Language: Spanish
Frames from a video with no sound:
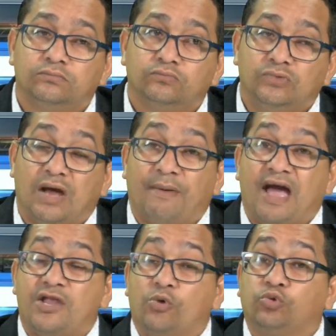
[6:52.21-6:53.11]
una
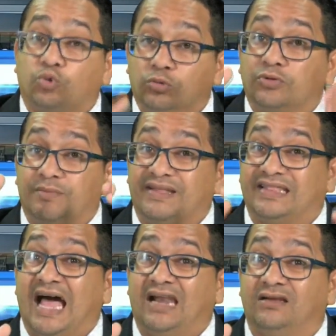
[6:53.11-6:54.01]
valla, un tubo de
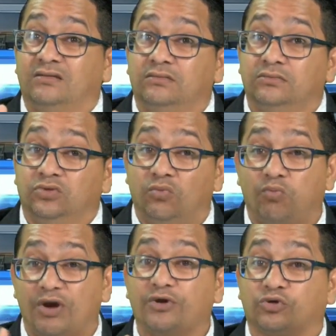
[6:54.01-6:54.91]
metal de un
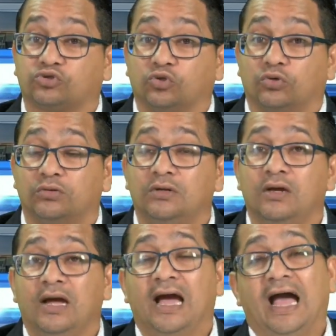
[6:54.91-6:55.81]
buen grosor,
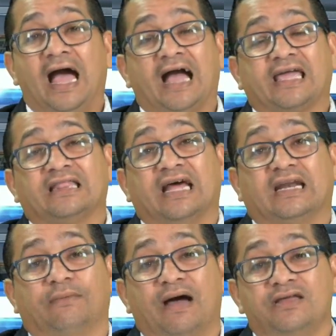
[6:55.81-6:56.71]
a quitar
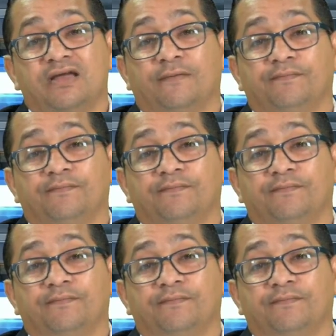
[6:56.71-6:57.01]
la valla.